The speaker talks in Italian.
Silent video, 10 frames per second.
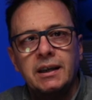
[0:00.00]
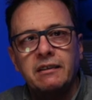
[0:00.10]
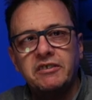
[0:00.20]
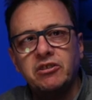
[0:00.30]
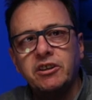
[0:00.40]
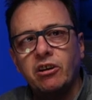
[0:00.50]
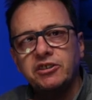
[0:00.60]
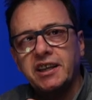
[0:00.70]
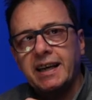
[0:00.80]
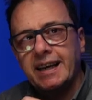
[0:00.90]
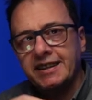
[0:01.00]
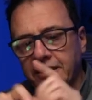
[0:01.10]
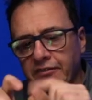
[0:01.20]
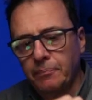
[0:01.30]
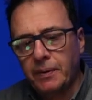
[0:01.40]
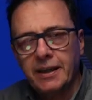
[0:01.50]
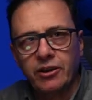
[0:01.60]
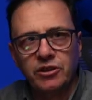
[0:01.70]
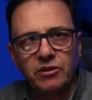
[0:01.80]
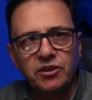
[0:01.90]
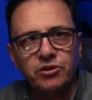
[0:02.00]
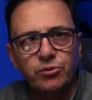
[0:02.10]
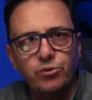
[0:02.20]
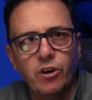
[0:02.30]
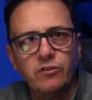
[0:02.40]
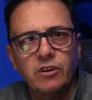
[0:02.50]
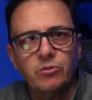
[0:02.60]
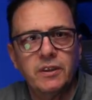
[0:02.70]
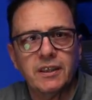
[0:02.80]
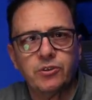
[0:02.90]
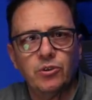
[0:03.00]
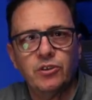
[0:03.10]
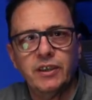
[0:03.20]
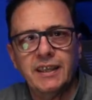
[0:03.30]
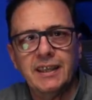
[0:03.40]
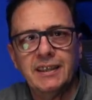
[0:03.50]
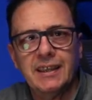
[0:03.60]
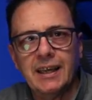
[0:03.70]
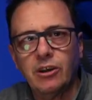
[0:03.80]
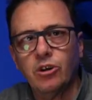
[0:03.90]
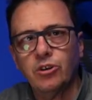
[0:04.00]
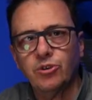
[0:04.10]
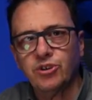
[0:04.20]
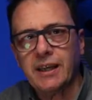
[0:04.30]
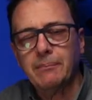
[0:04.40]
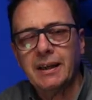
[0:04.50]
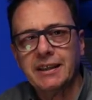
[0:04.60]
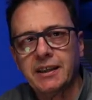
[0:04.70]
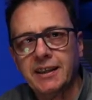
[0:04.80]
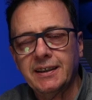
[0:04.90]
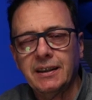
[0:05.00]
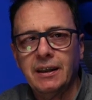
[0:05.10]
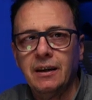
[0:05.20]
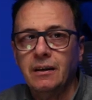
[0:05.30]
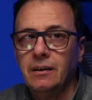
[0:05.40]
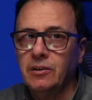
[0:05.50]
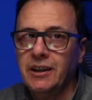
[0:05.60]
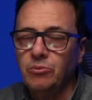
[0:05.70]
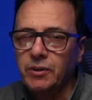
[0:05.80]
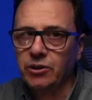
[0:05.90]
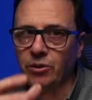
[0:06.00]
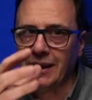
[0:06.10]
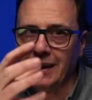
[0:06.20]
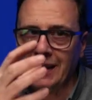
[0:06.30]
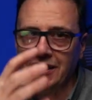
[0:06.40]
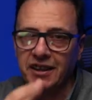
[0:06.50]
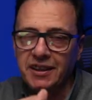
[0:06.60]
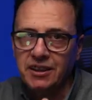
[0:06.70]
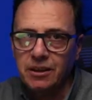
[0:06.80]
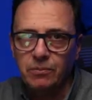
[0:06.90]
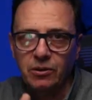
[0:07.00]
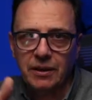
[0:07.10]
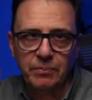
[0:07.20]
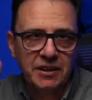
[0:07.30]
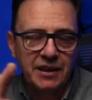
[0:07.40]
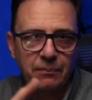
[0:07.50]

Nel video di oggi ragazzi vi parlerò di questo nuovo illuminatore della Godos ML30, illuminatore leggerissimo che pesa